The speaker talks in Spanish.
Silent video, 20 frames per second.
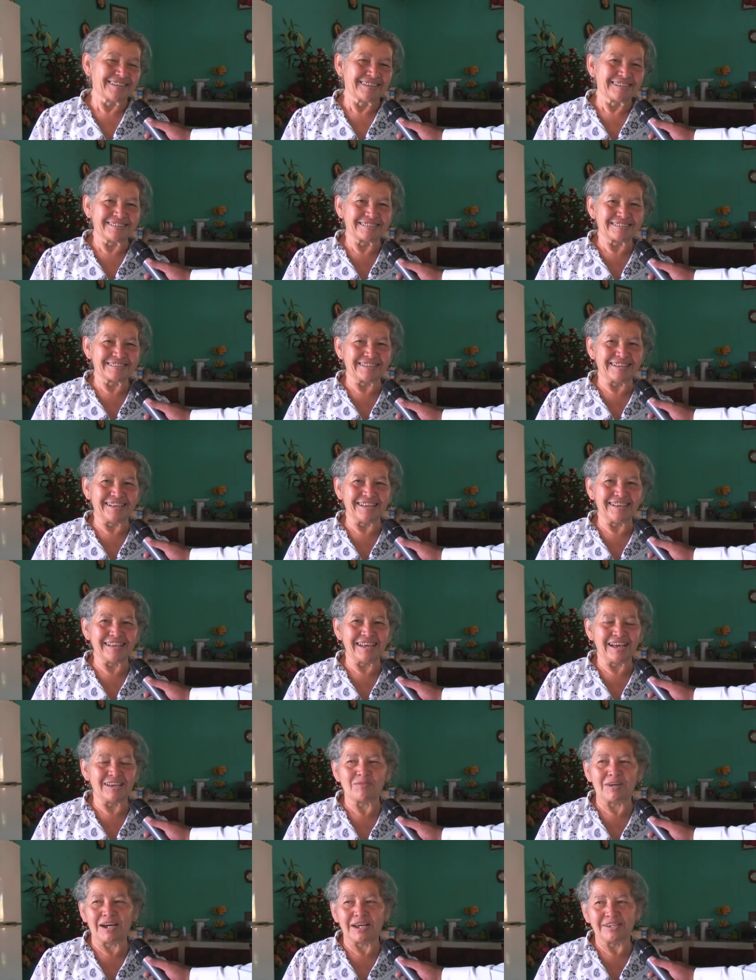Sí,
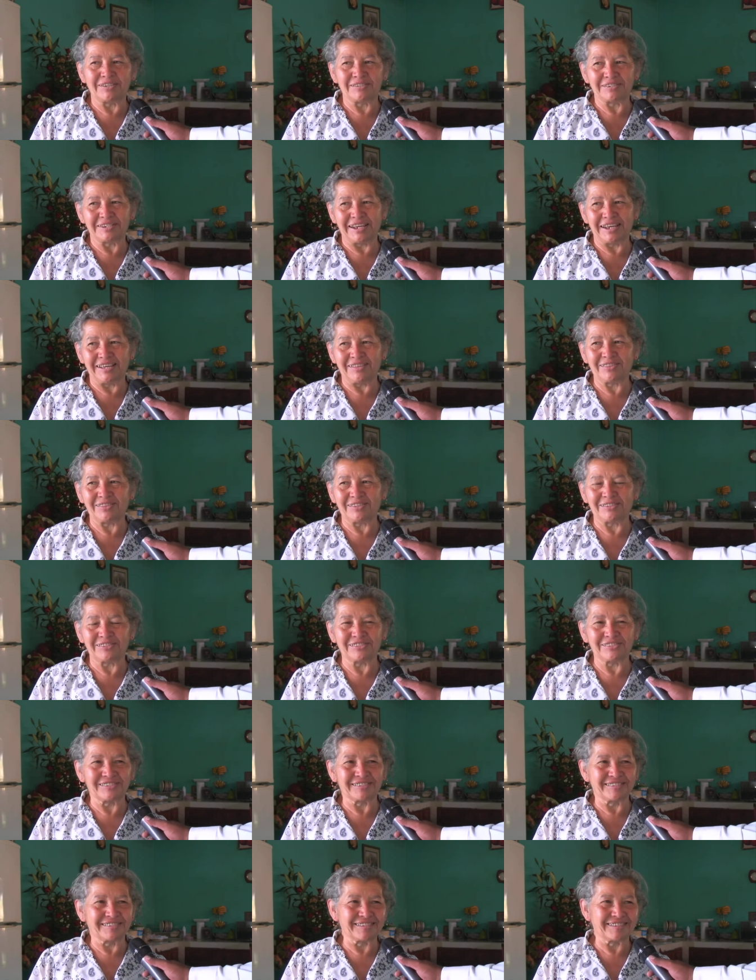ya hay varios
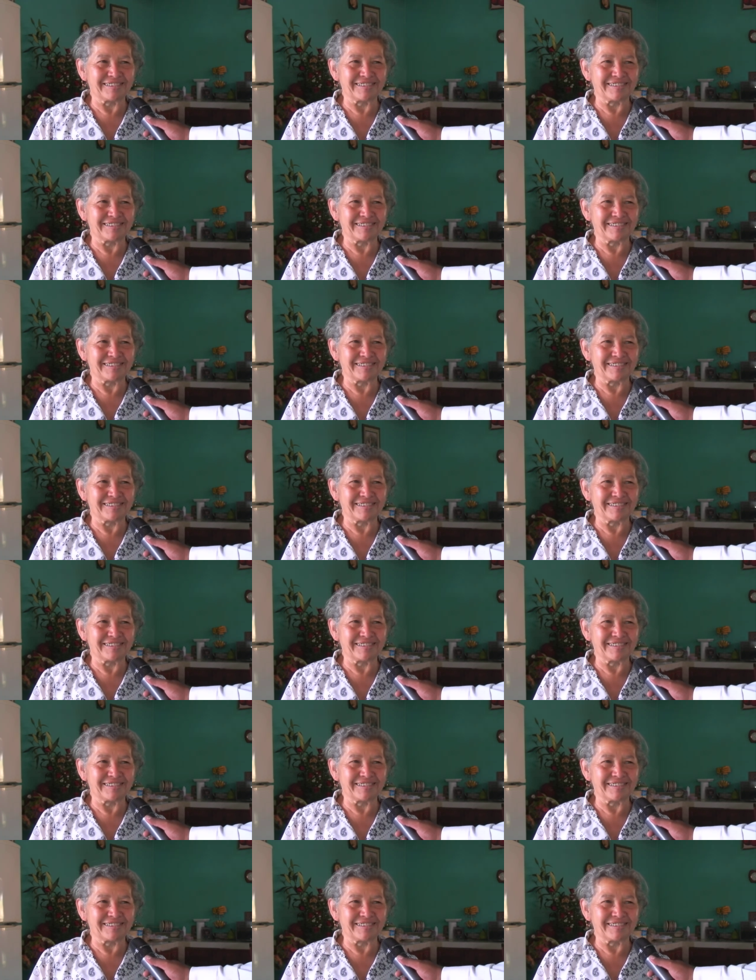nietos.